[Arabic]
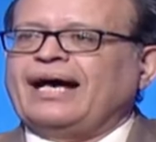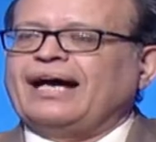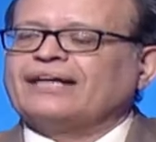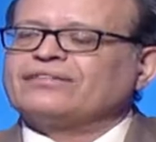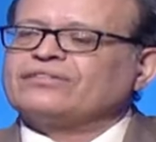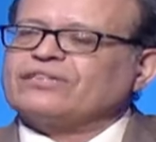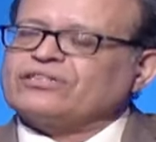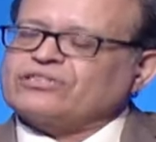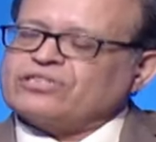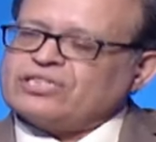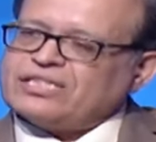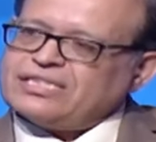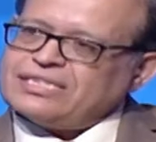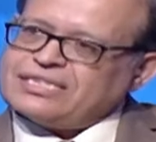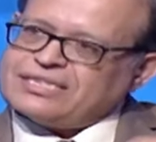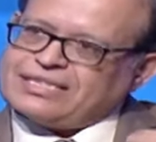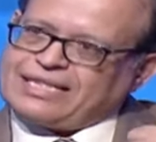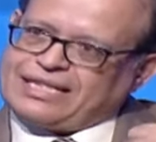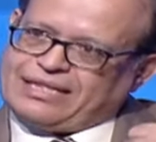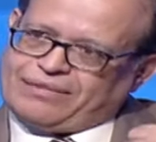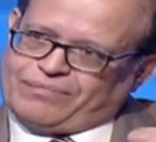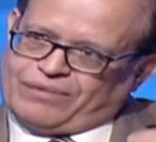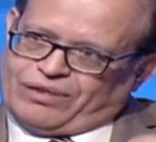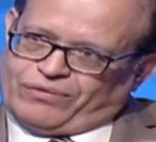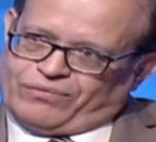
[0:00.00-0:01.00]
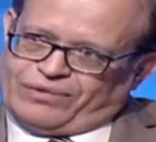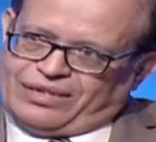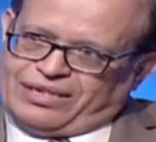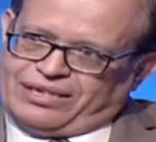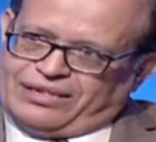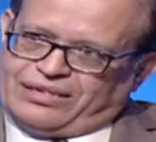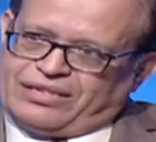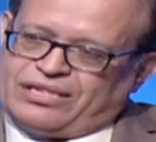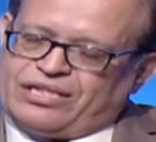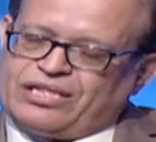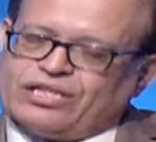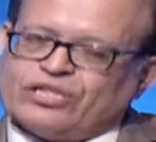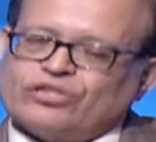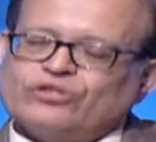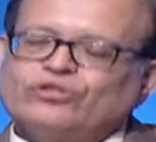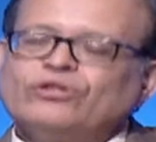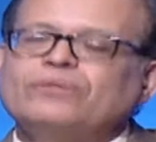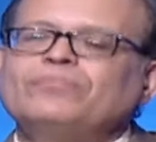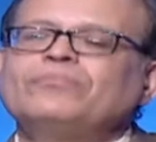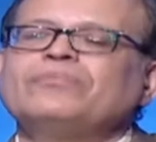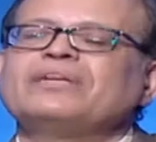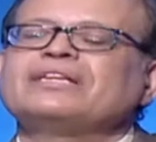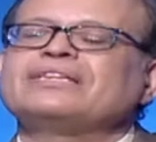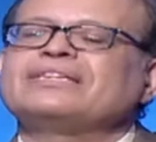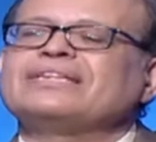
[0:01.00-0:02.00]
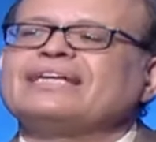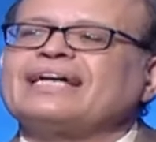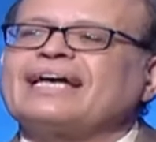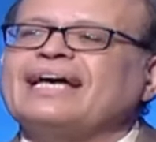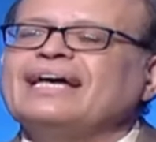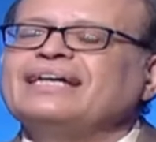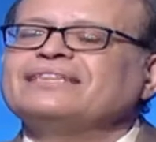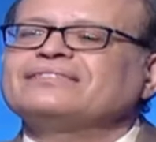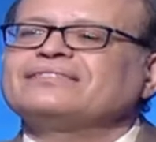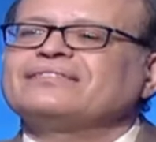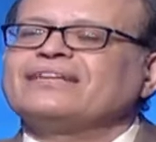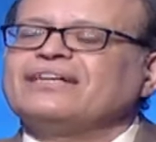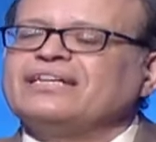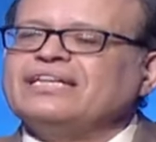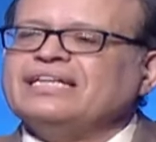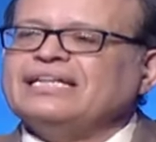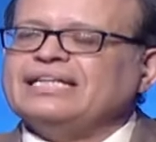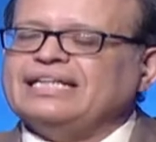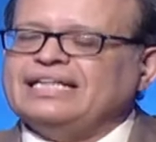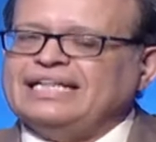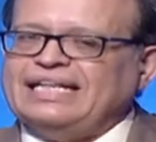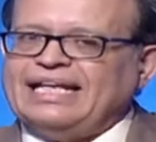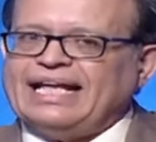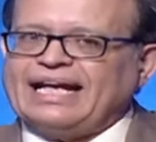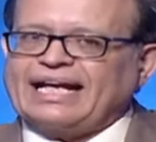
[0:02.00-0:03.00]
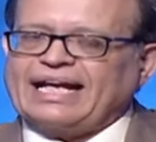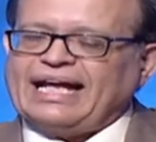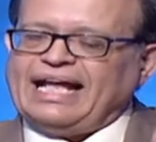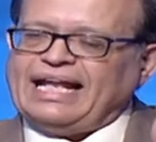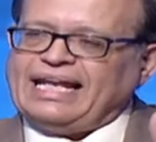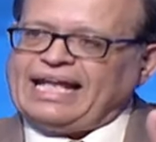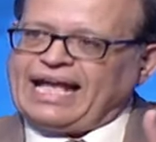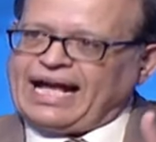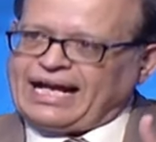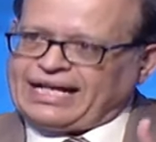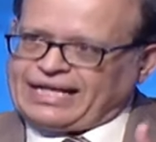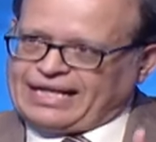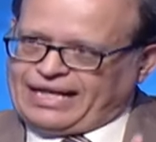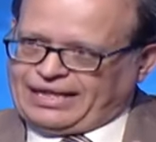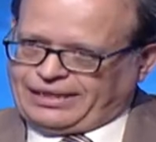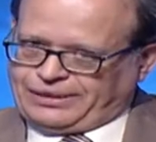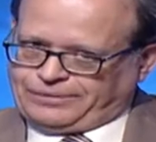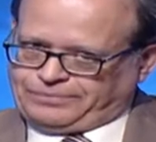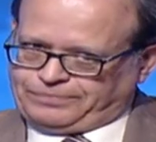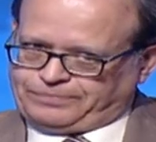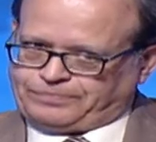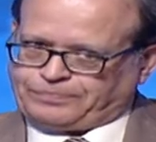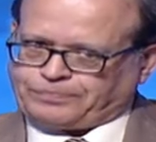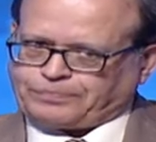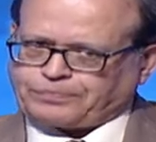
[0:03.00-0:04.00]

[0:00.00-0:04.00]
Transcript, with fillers: التشخيص السليم اولا ثم اتخاذ طريق العلاج الانجح